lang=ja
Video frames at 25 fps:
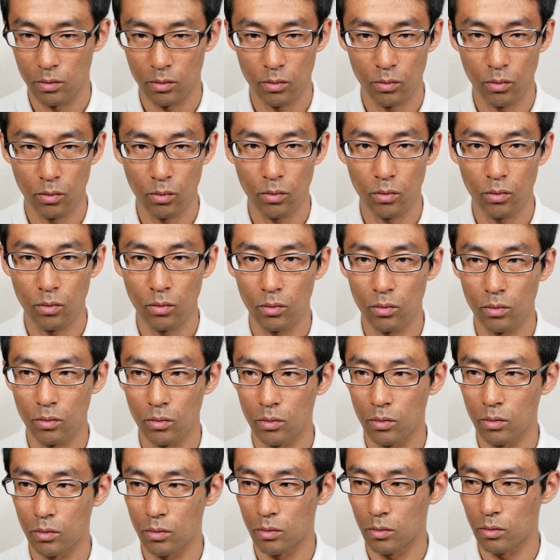ここ
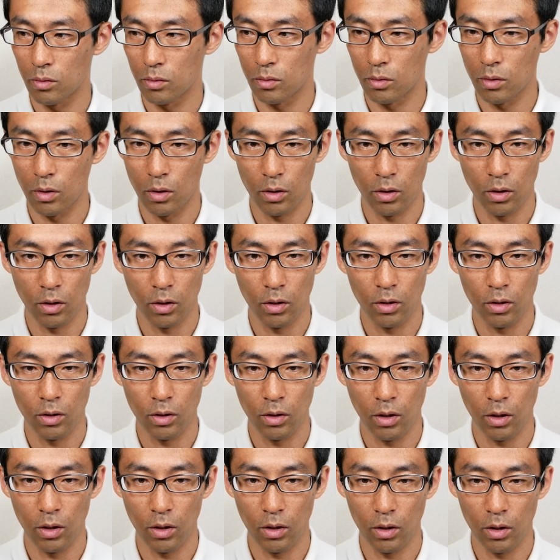ら辺
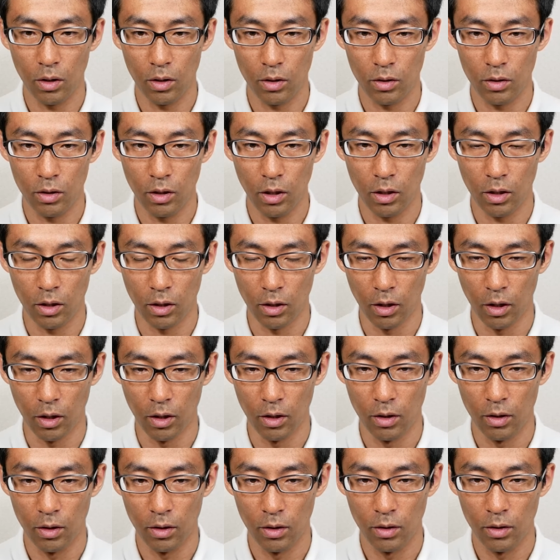でやってた
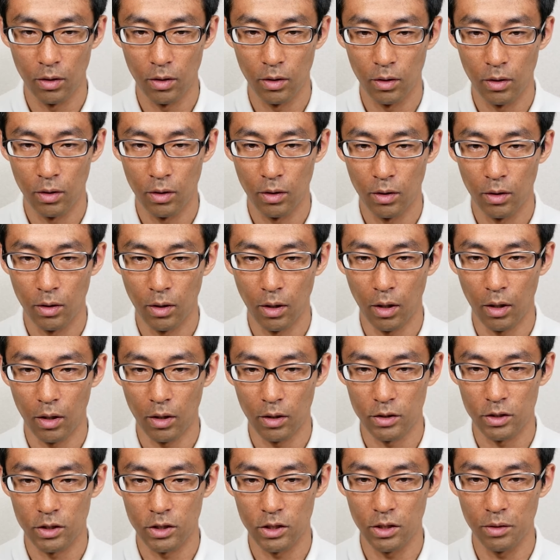ね
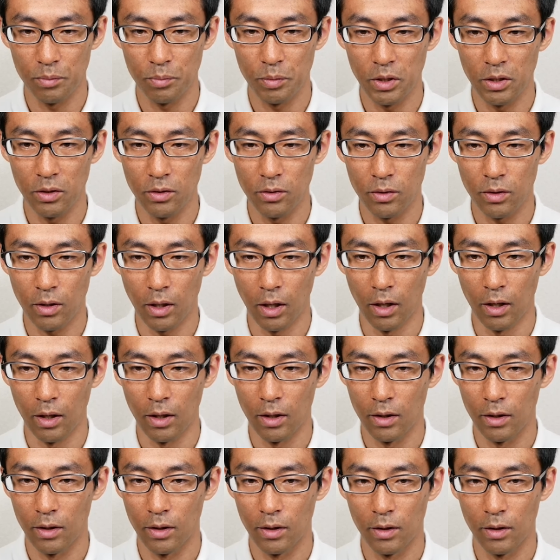あ CPU か